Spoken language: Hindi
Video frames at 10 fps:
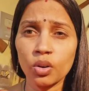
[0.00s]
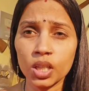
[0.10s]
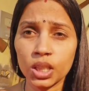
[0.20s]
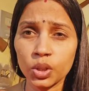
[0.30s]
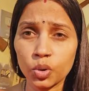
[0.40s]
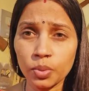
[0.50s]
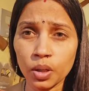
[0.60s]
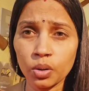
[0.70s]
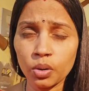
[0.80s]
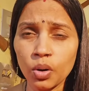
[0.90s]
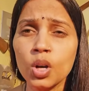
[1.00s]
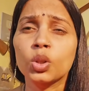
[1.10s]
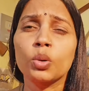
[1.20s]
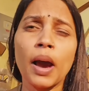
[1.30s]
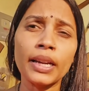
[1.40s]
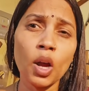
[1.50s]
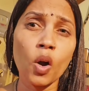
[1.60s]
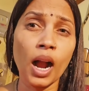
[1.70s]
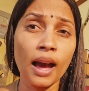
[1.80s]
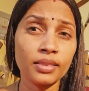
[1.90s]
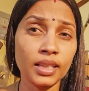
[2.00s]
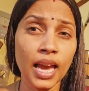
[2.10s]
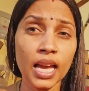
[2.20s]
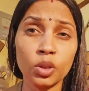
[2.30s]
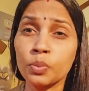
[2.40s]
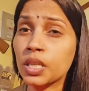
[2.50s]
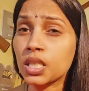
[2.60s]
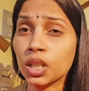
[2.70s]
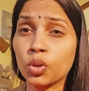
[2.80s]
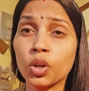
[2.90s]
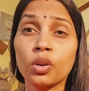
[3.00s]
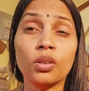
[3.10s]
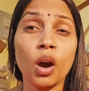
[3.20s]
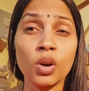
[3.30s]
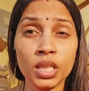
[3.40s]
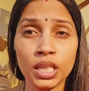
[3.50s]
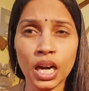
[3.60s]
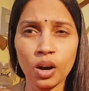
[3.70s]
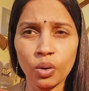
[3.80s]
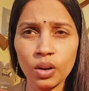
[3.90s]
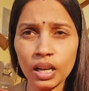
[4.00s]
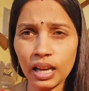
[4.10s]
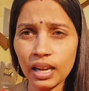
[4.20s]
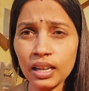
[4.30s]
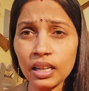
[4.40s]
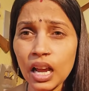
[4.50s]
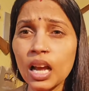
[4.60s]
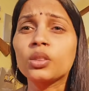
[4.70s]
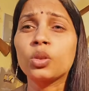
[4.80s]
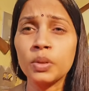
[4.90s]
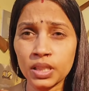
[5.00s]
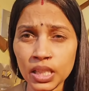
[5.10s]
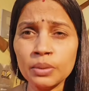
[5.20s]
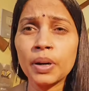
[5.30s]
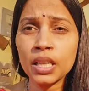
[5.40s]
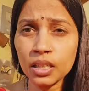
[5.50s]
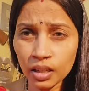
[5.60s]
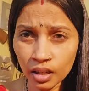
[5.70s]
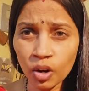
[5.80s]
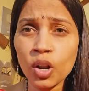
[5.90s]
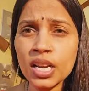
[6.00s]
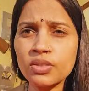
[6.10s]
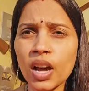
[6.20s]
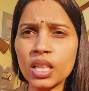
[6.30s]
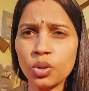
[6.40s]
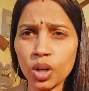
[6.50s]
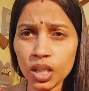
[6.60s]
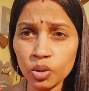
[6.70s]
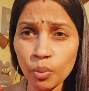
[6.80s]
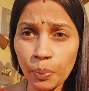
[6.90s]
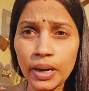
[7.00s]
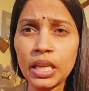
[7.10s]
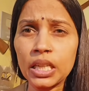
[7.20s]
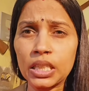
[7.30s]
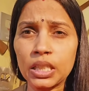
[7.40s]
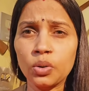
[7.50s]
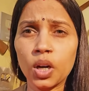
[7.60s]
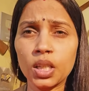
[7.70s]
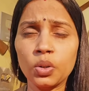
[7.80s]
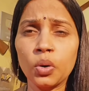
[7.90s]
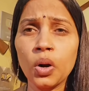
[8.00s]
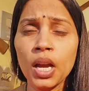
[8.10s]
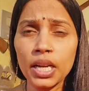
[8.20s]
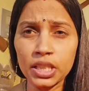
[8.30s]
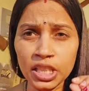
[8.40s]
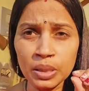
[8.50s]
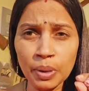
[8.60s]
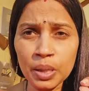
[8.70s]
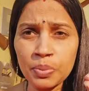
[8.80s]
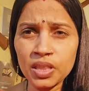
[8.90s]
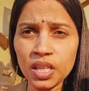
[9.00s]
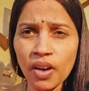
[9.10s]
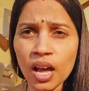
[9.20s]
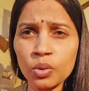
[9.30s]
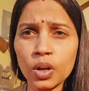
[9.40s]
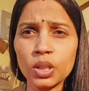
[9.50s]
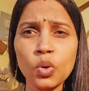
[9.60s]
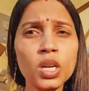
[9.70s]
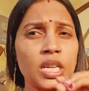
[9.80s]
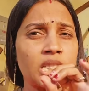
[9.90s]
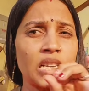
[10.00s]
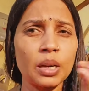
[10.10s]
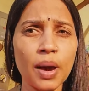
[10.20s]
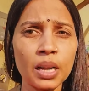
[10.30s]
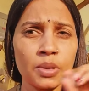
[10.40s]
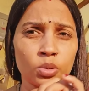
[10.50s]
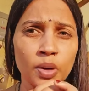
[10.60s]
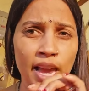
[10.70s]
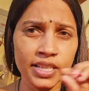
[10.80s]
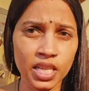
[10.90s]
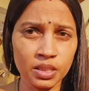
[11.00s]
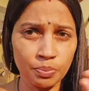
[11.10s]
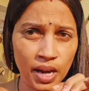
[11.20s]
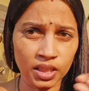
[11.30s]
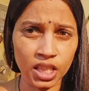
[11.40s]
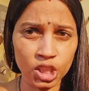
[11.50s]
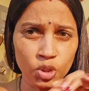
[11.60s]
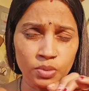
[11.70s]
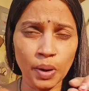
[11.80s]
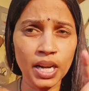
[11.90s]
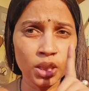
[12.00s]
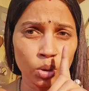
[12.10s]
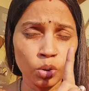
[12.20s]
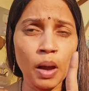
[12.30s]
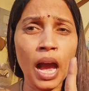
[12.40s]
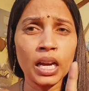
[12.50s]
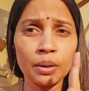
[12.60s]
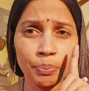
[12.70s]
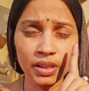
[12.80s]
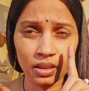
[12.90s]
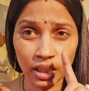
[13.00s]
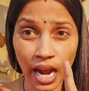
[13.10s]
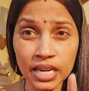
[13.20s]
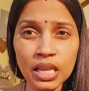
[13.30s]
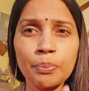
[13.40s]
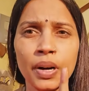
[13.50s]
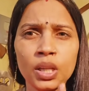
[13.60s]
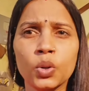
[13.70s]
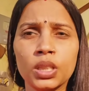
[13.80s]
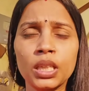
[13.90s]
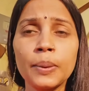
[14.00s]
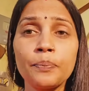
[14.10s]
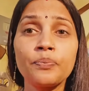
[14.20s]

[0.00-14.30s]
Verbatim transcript: कौड़ी की यूट्यूबर हो तुम्हारी औकात क्या है तुम किसी को कौड़ी दिखाओ है तुम इतनी बड़ी नॉलेज वाली हो गई हो पढ़ी लिखी हो गई हो इतनी बड़ी विद्यवान हो गई हो कि किसी के बारे में तुम ऐसे बात करती हो पहले तो तुम अगर पत्रकारिता पढ़ी होती